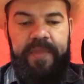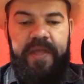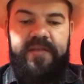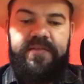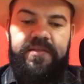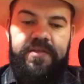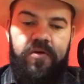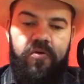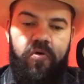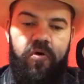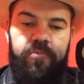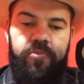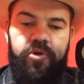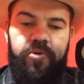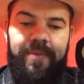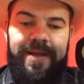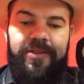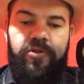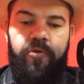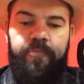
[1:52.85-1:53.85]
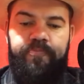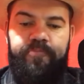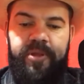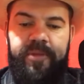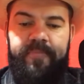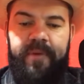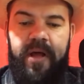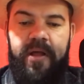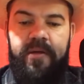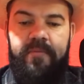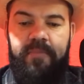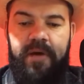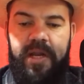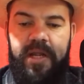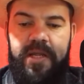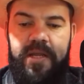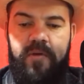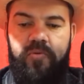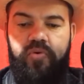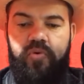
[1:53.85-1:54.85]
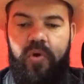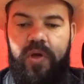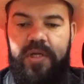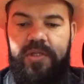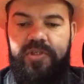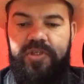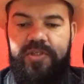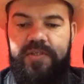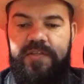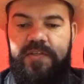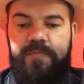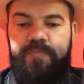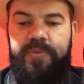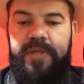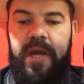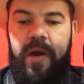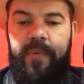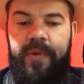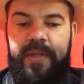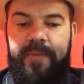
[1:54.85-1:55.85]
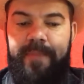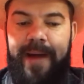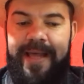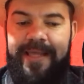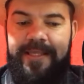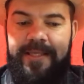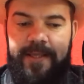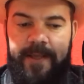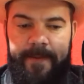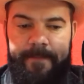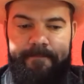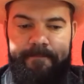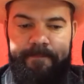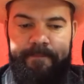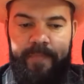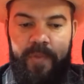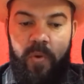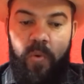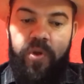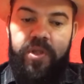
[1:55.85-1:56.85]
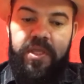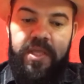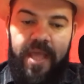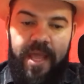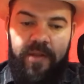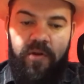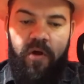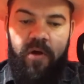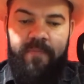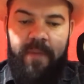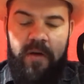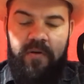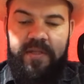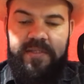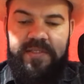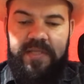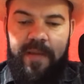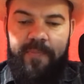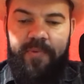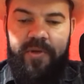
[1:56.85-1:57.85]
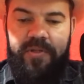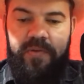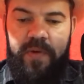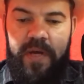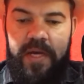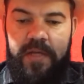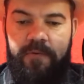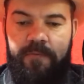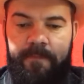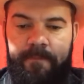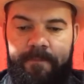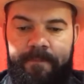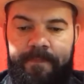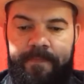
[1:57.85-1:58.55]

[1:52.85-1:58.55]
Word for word: assim como no Mato Piba, Maranhão, Tocantins, Piauí e Bahia, o que é normal nessa época do ano.